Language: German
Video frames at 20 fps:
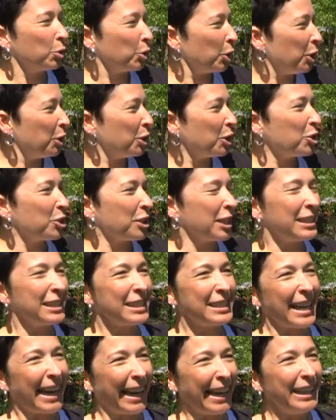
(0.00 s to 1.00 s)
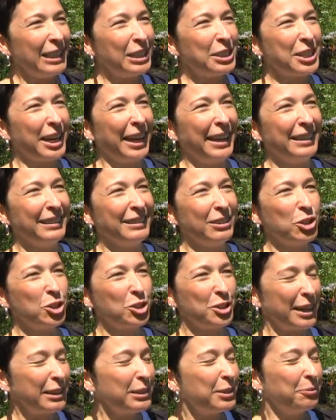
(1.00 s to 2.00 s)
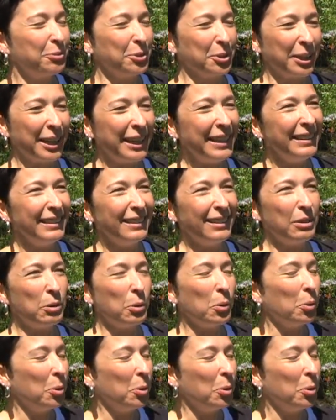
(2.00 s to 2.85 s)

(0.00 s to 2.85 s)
Kinderstadt ist eigentlich eine Stadt für Kinder